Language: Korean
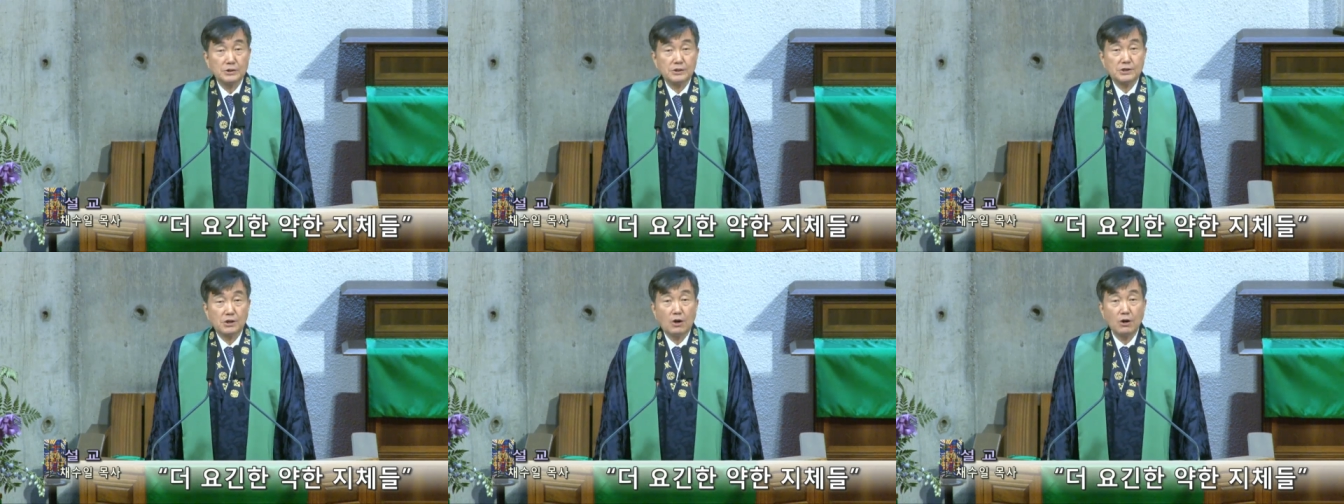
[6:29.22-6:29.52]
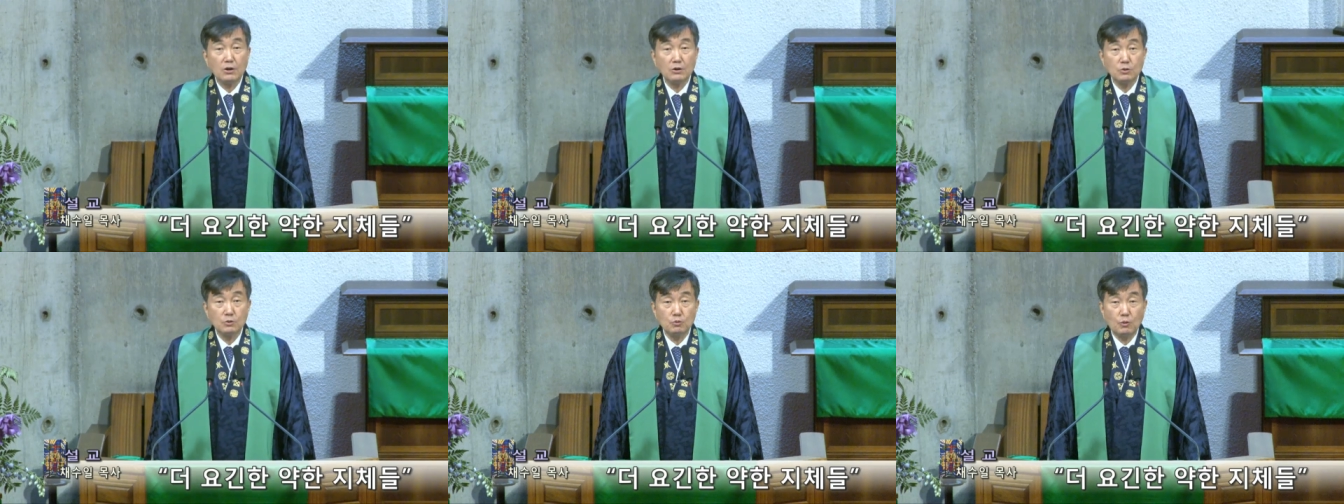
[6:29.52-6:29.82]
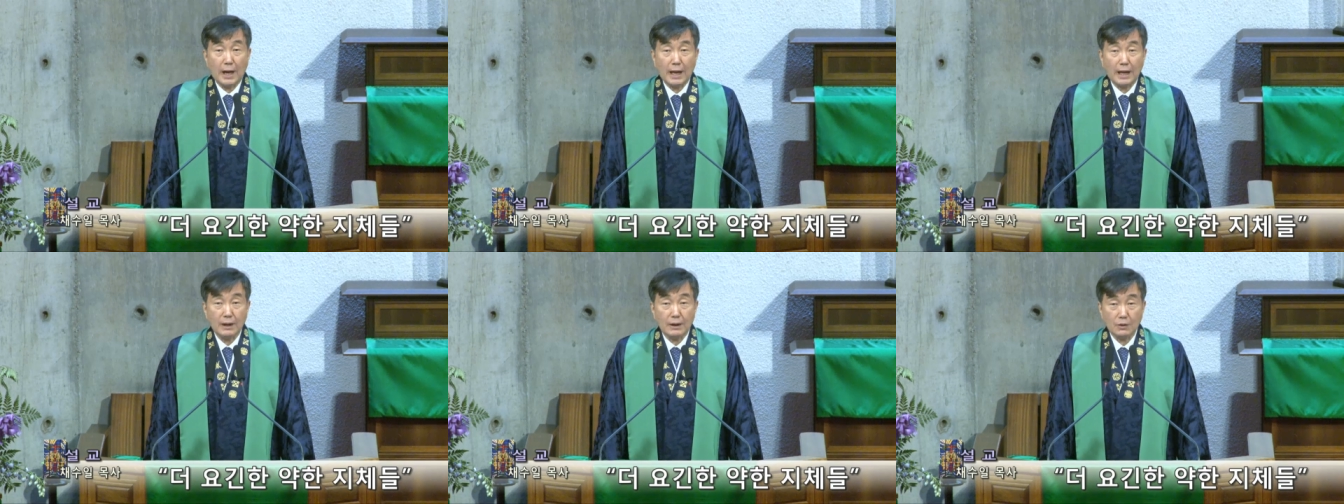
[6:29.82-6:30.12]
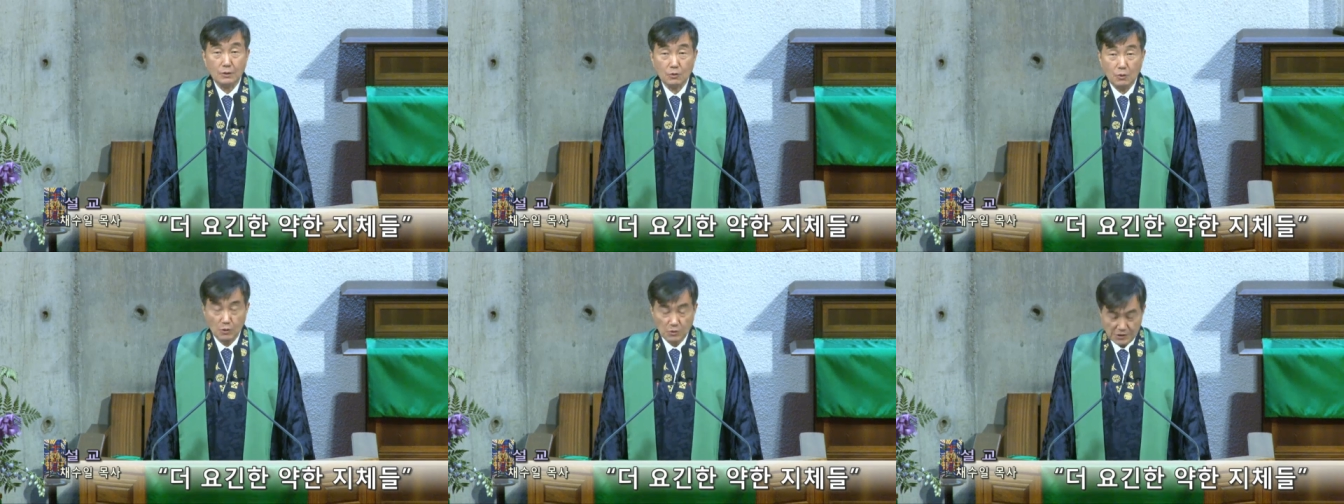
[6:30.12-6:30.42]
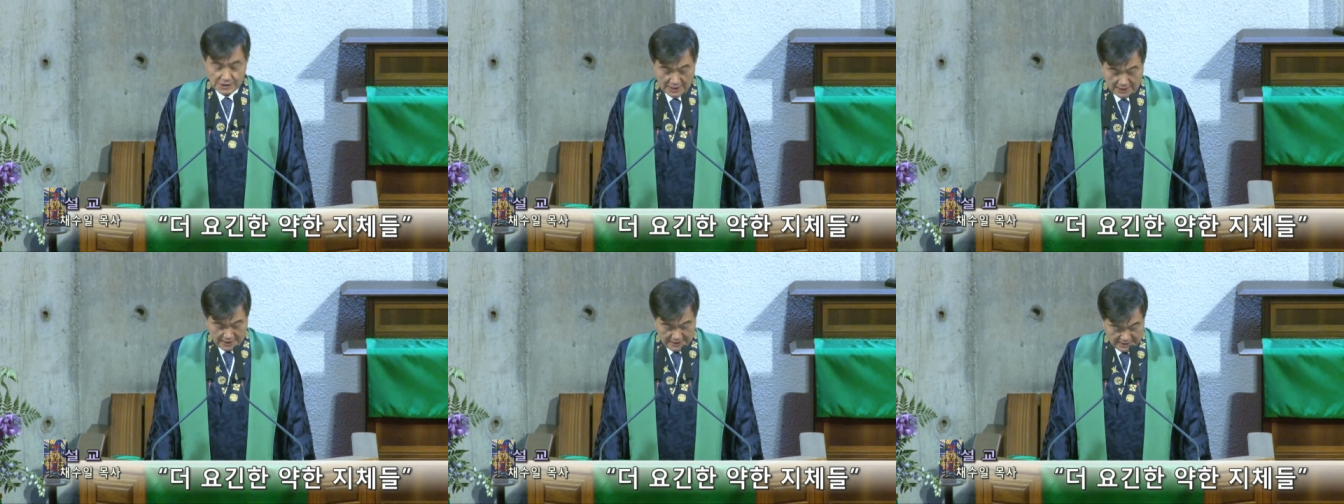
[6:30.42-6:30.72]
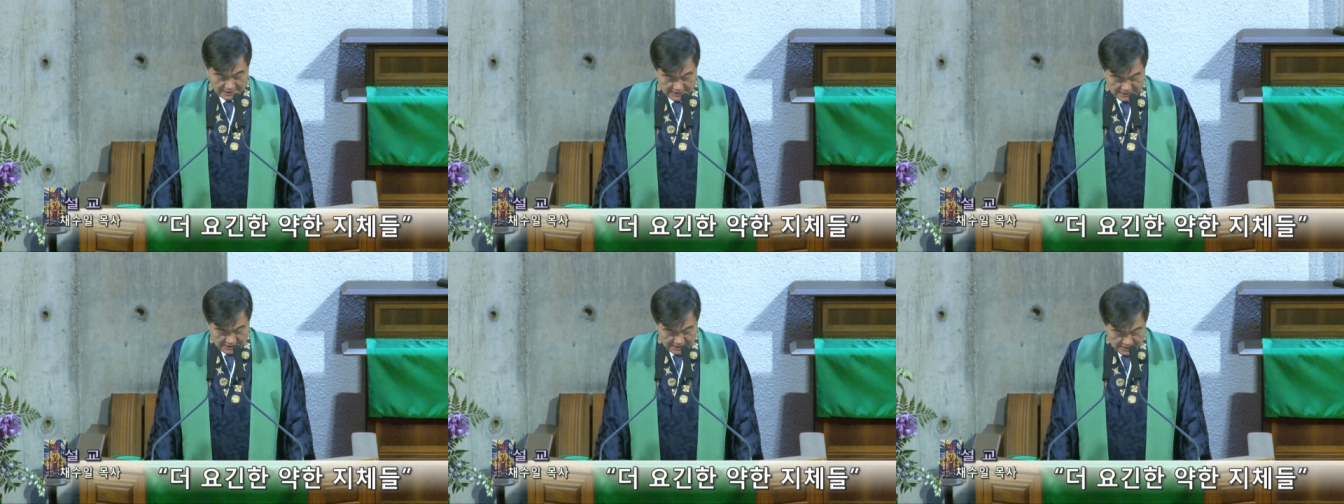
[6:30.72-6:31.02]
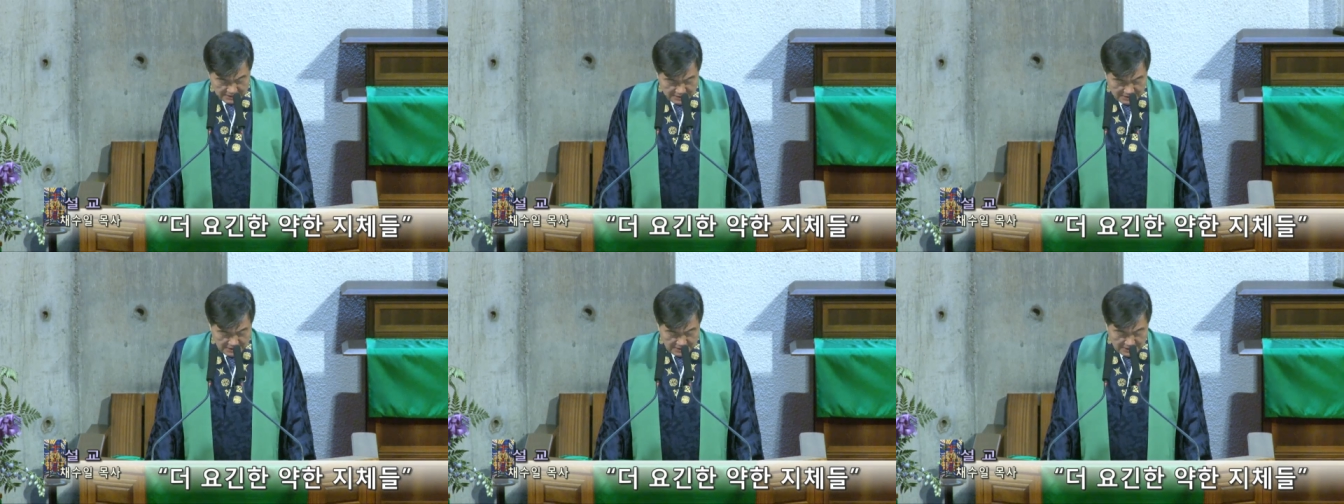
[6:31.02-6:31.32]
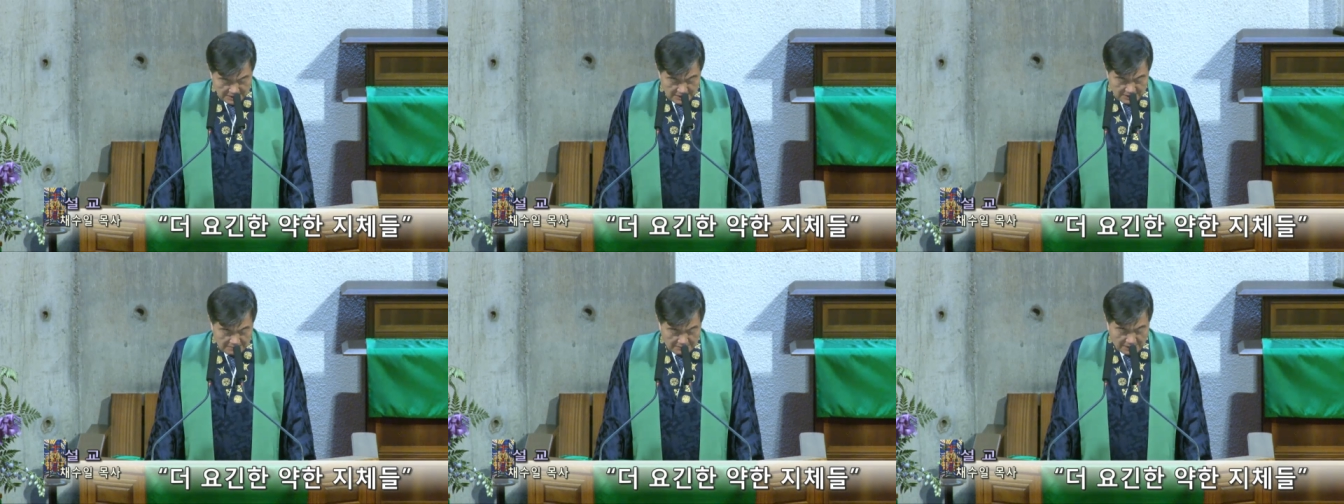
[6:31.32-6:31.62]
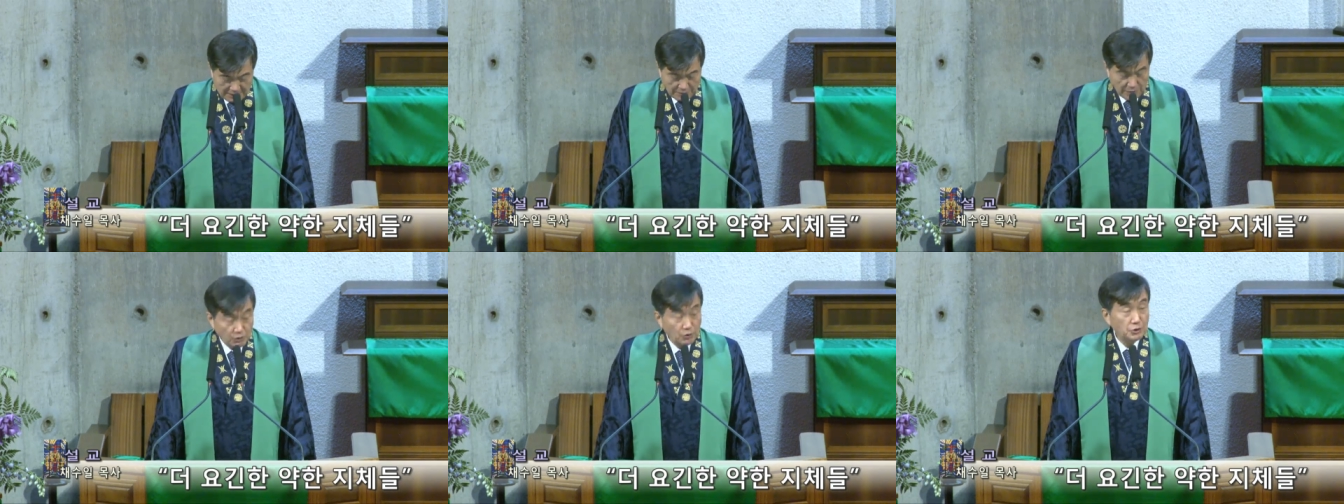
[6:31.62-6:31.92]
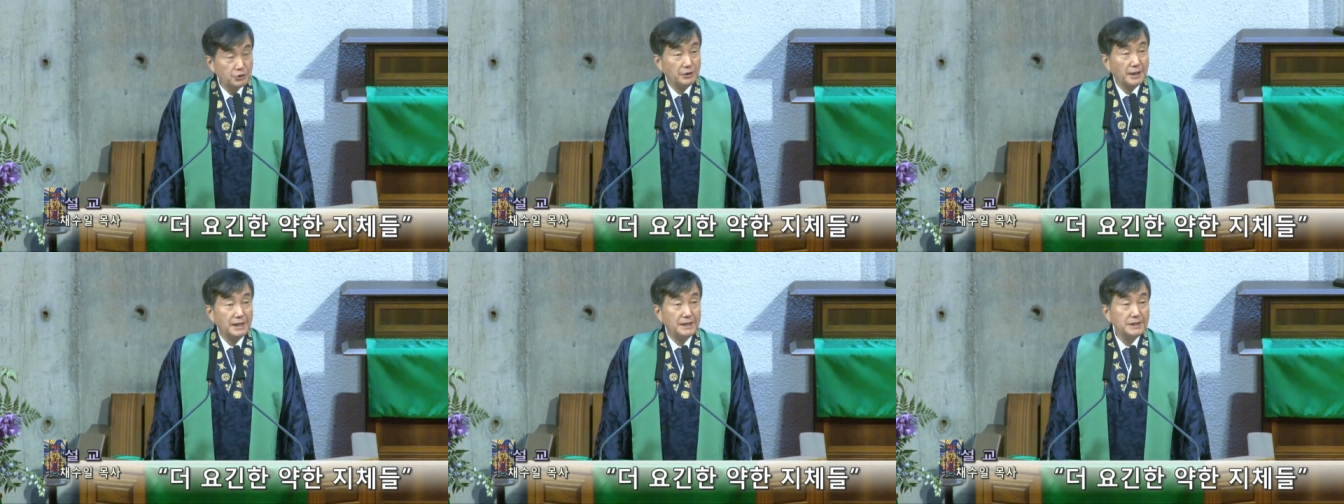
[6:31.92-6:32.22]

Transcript: 성곽 공사. 바빌로니아